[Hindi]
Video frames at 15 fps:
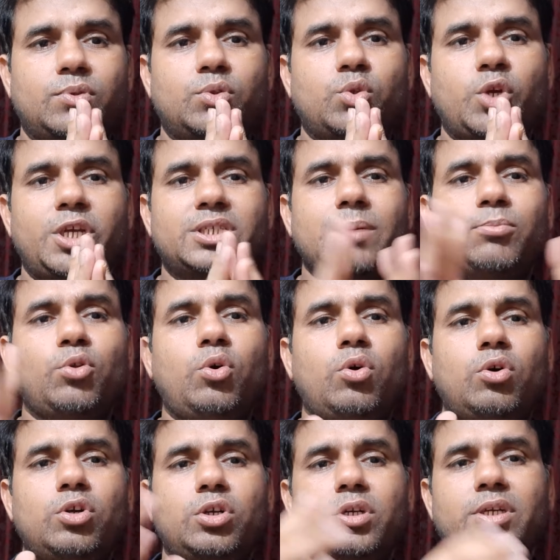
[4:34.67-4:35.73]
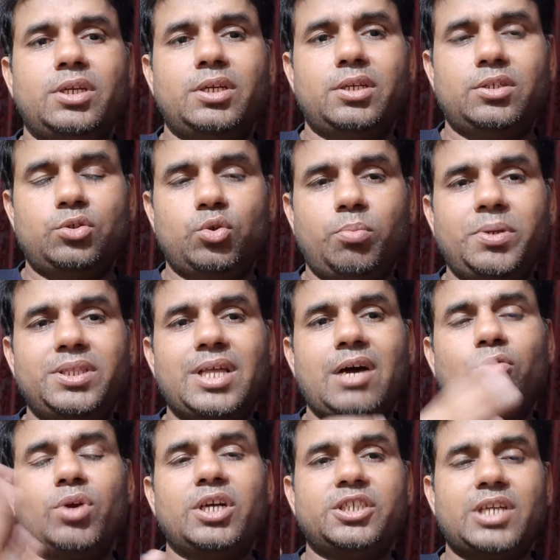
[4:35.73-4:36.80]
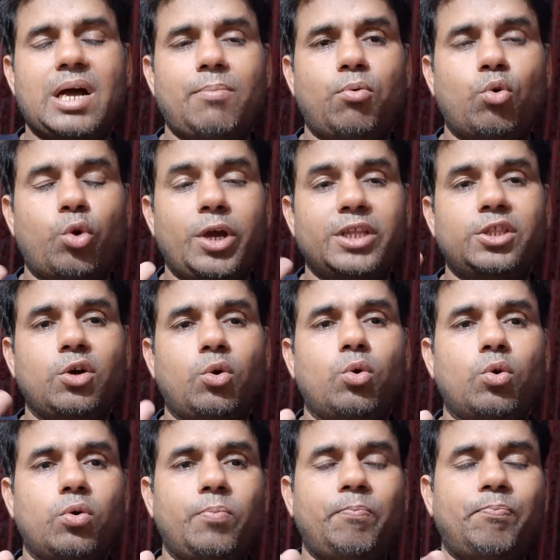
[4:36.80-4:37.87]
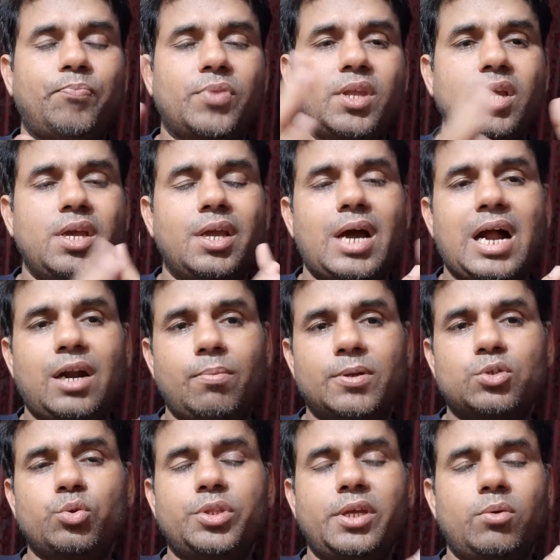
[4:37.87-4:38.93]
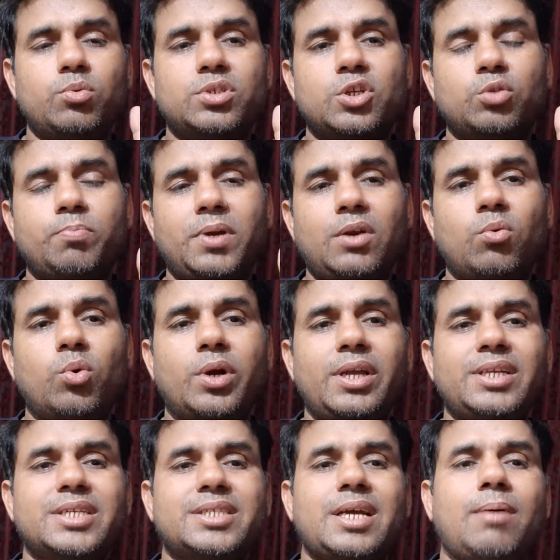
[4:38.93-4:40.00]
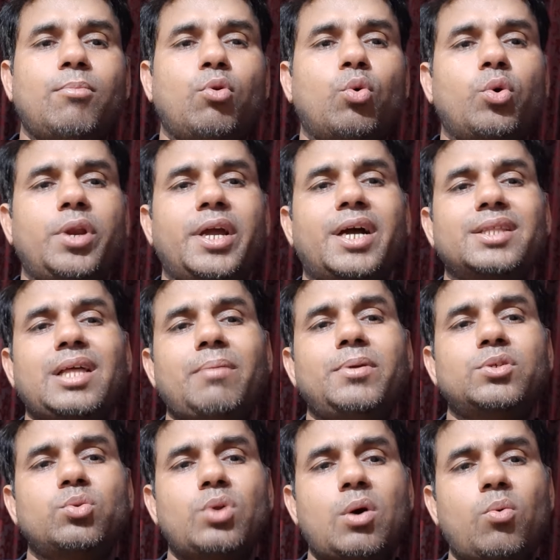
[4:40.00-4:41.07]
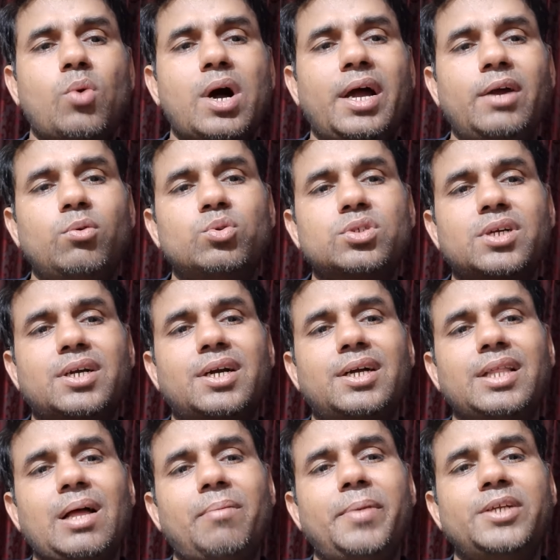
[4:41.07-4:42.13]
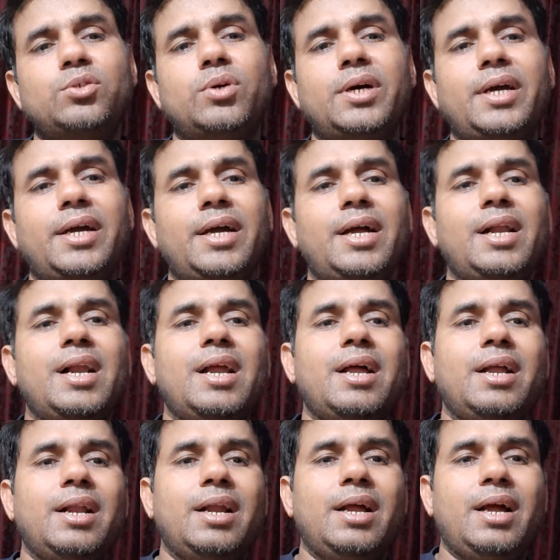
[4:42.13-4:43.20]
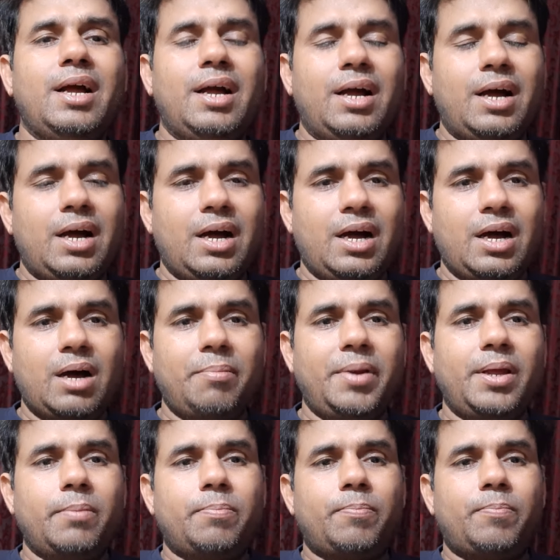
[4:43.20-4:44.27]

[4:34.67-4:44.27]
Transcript: तो ये सब तो जो भी था उनका श्राप हो गया देव आठ वसु थे उनसे उत्पन्न हो गई जैसे हम लोगों ने कथा भी सुना हुआ है उस कथा में जो है हमने